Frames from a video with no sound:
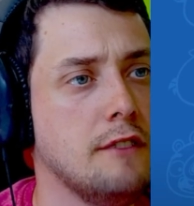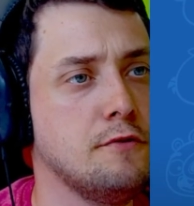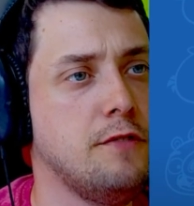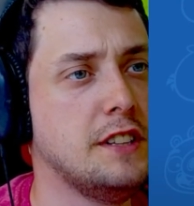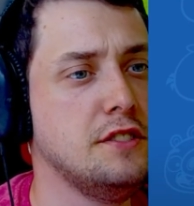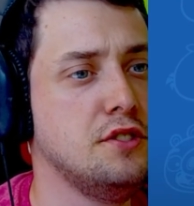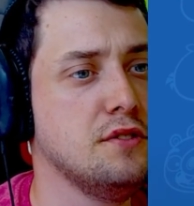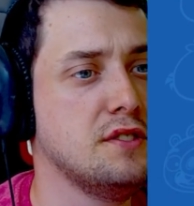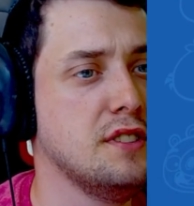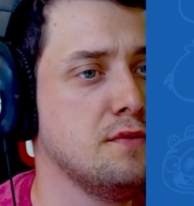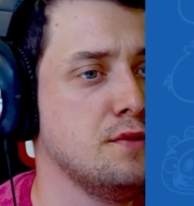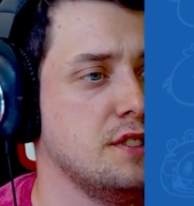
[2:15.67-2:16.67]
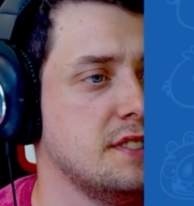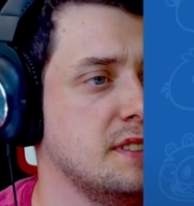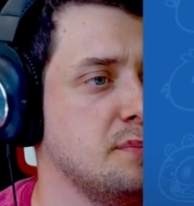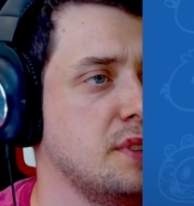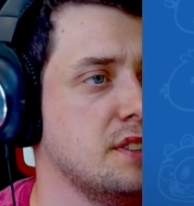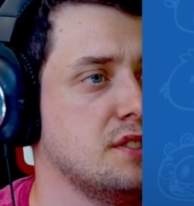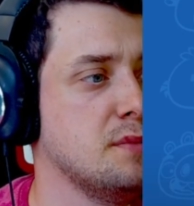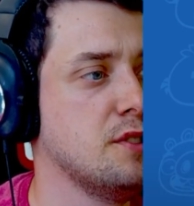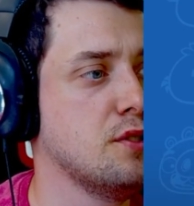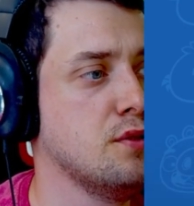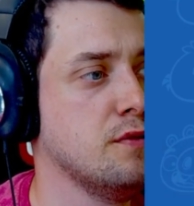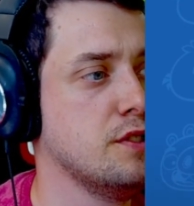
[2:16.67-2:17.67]
A w
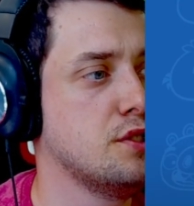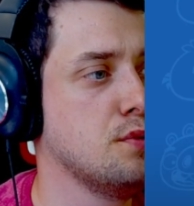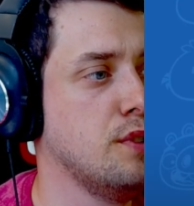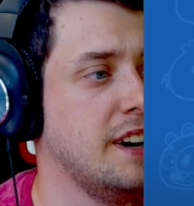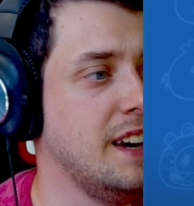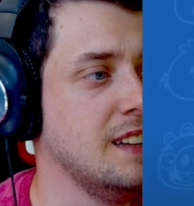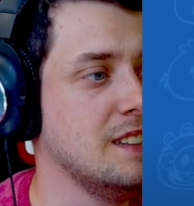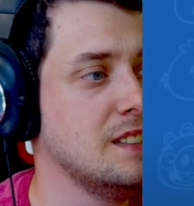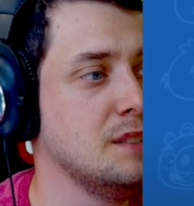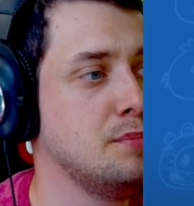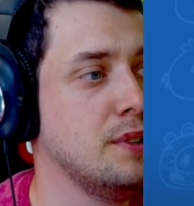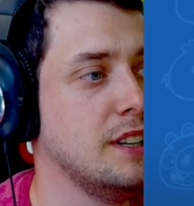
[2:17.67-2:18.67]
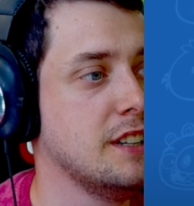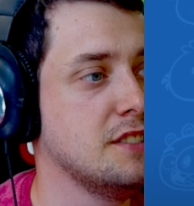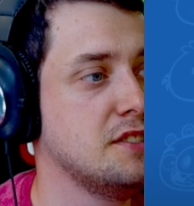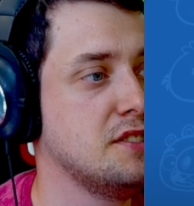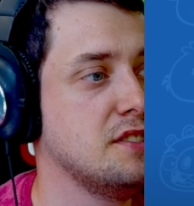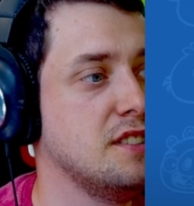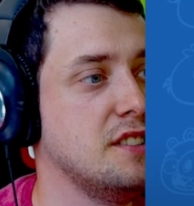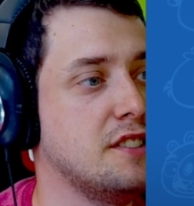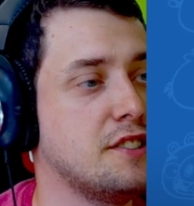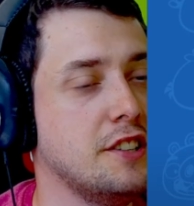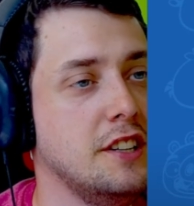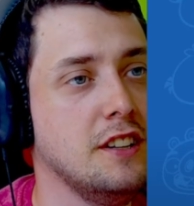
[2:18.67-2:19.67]
2021 roku wyszło Angry Birds
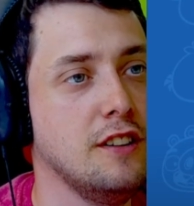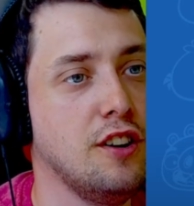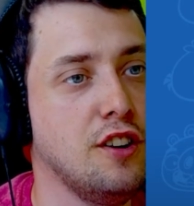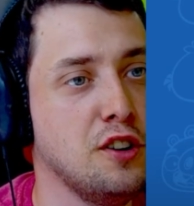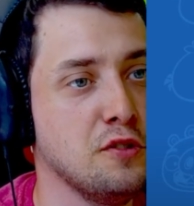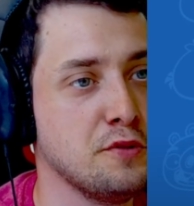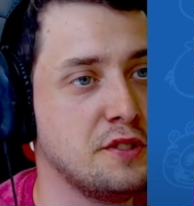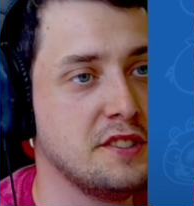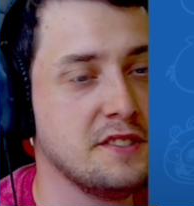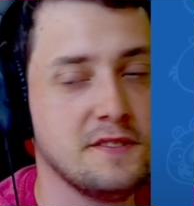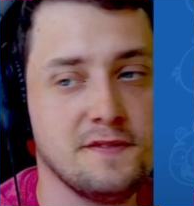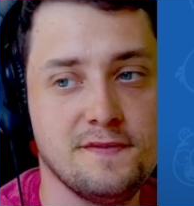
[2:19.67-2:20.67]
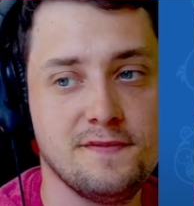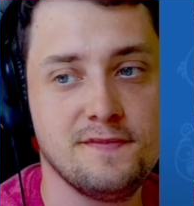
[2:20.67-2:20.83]
Reload